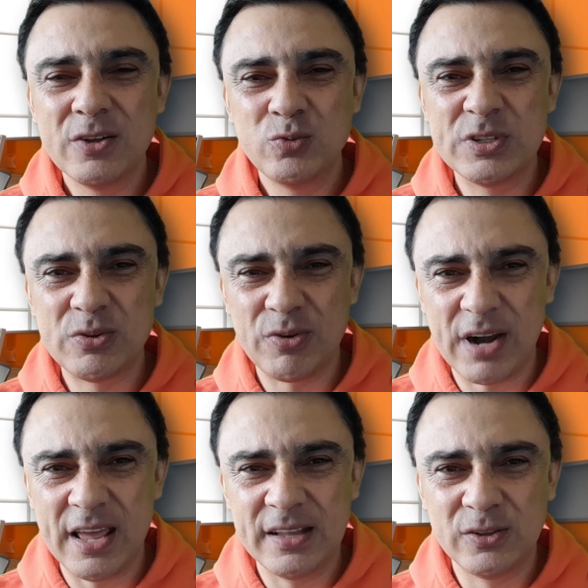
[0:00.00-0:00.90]
nuestro
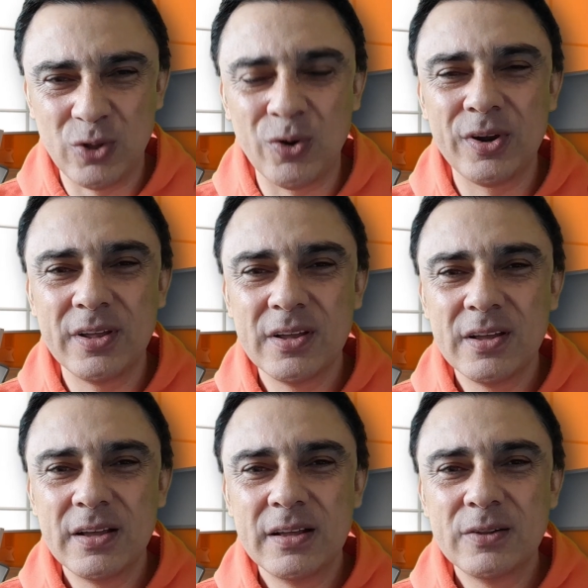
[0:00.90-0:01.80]
Redentor,
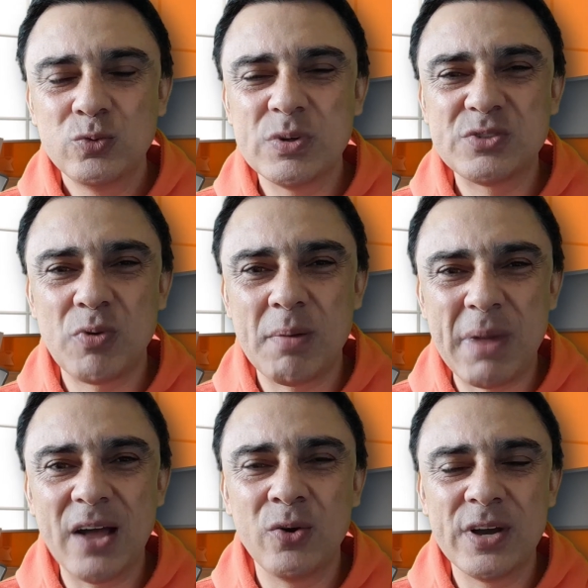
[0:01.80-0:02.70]
nuestro
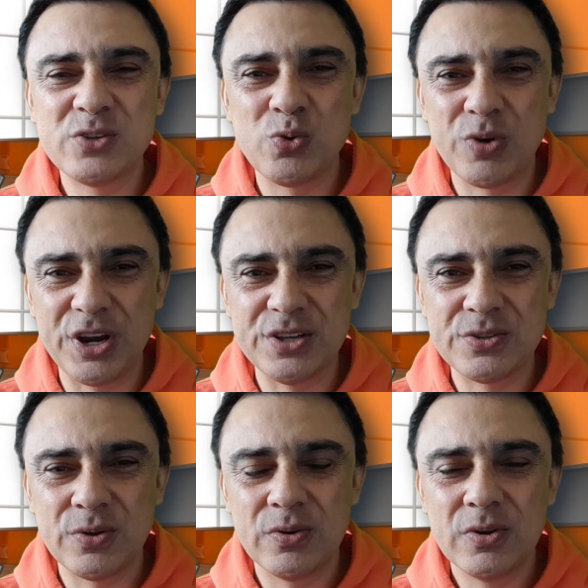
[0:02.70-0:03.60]
amado Jesucristo.